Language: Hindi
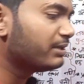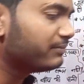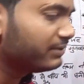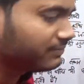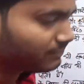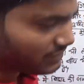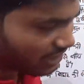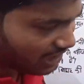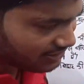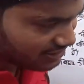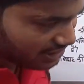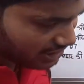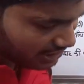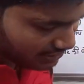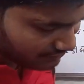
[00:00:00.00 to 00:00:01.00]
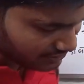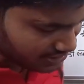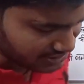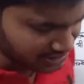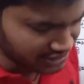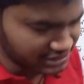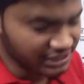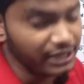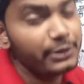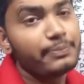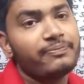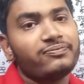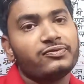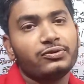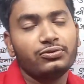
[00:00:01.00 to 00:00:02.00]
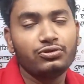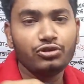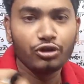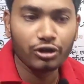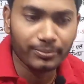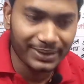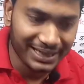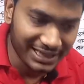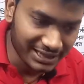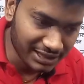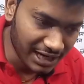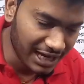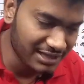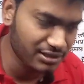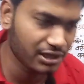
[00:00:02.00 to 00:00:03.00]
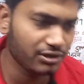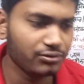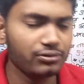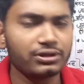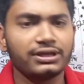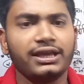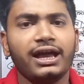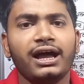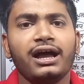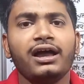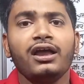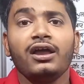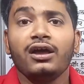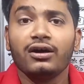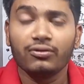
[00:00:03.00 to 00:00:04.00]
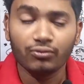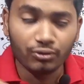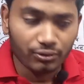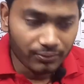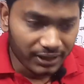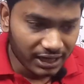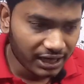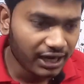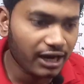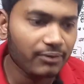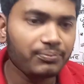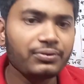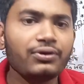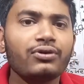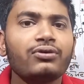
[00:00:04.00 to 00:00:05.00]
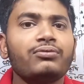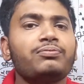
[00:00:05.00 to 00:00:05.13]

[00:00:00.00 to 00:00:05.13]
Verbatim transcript: में भी तरह तरह का वेस्टेज है उद्योग में कीटनाशक हो गया उर्वरक का उपयोग